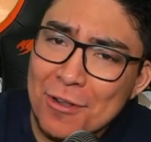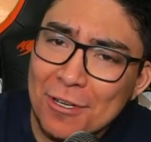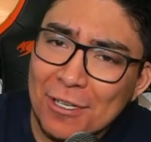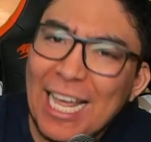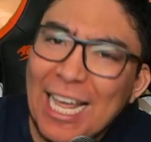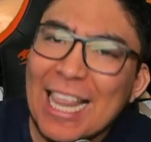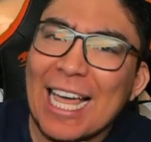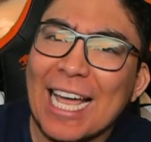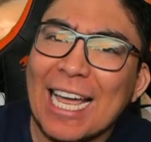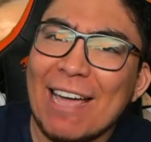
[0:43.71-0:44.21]

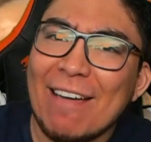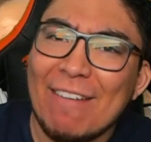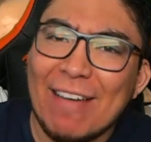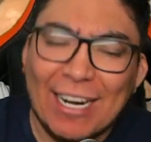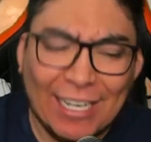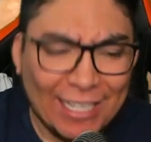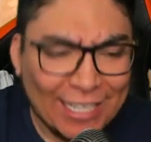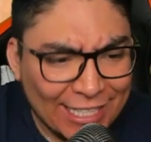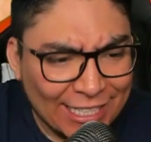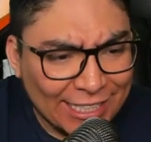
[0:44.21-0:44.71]
Nada que
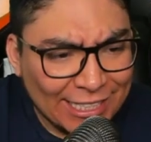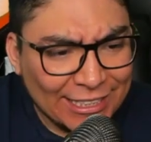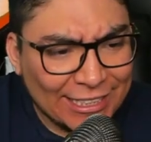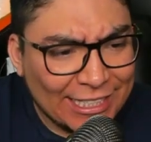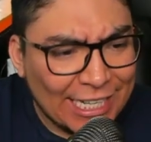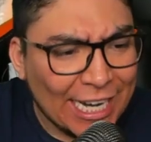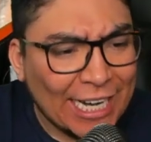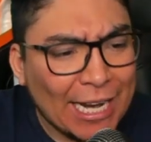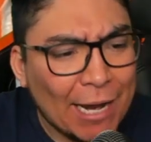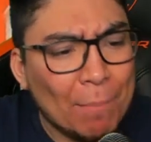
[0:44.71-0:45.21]
ver.
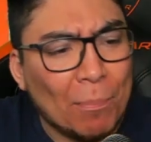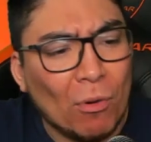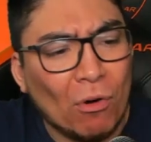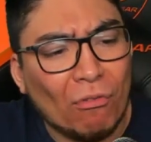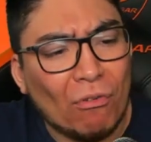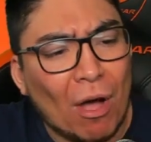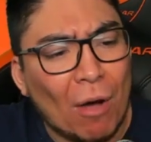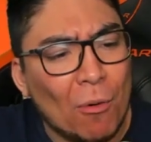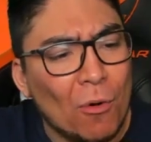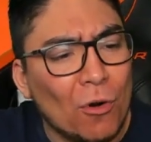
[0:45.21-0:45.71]
Chequen, por
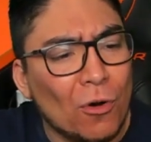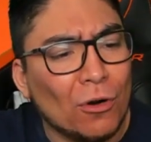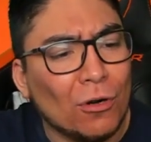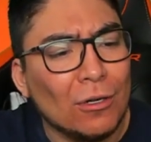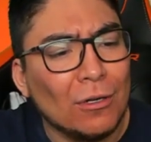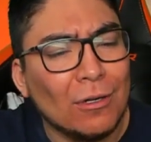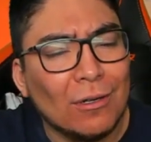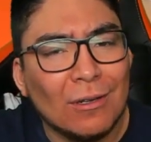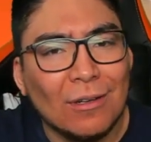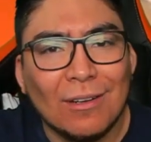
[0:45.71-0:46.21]
favor
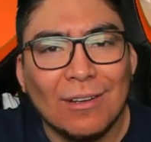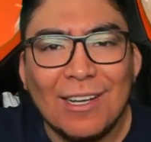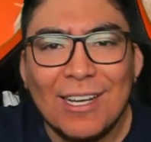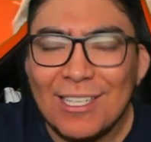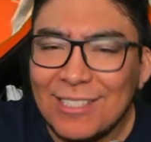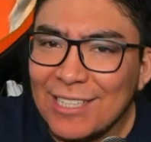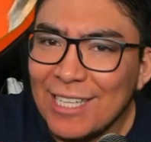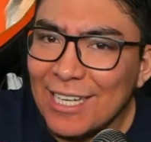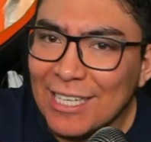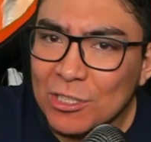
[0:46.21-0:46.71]

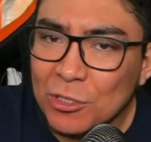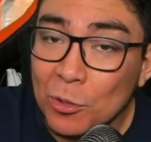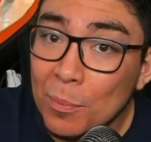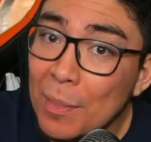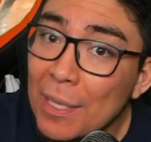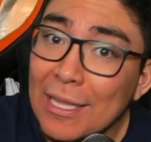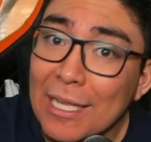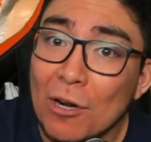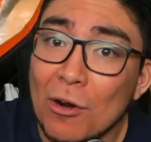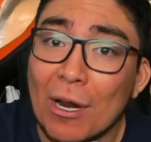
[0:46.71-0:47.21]
este
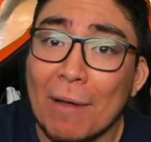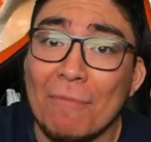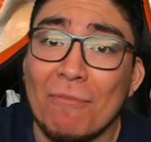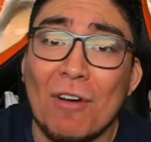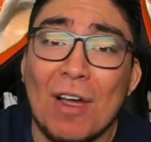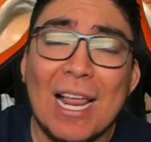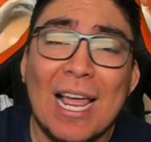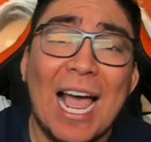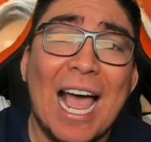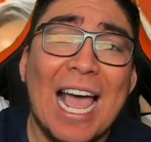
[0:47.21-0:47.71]
resumen de lo que
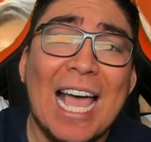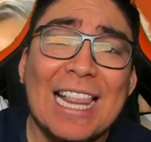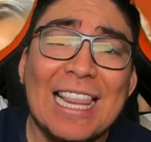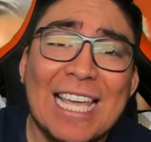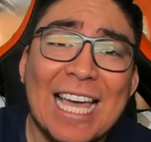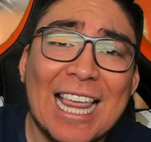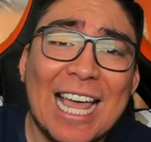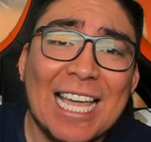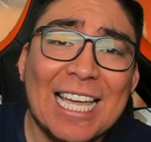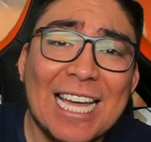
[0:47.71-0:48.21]
fue el
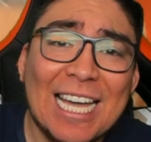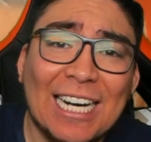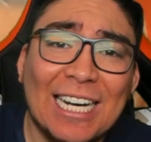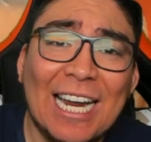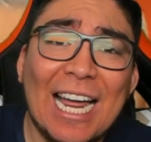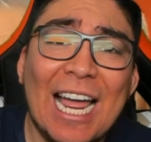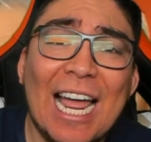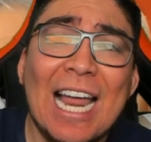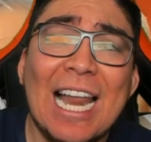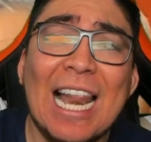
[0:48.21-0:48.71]
día de ayer
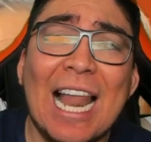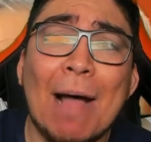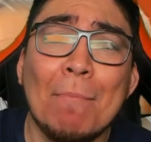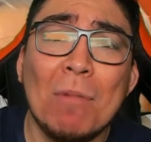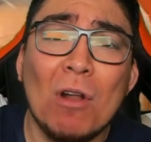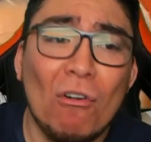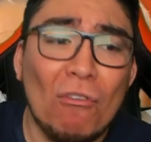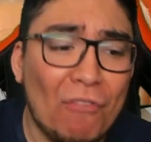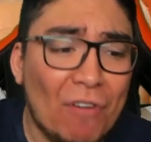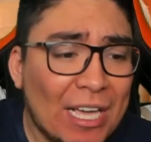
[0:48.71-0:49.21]
el
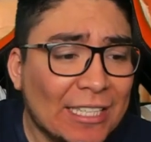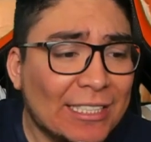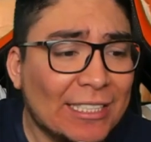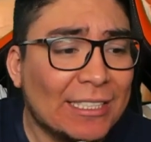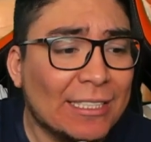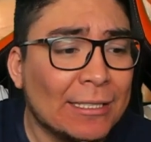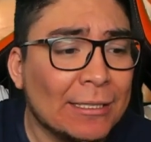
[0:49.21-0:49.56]
AMLO Fest.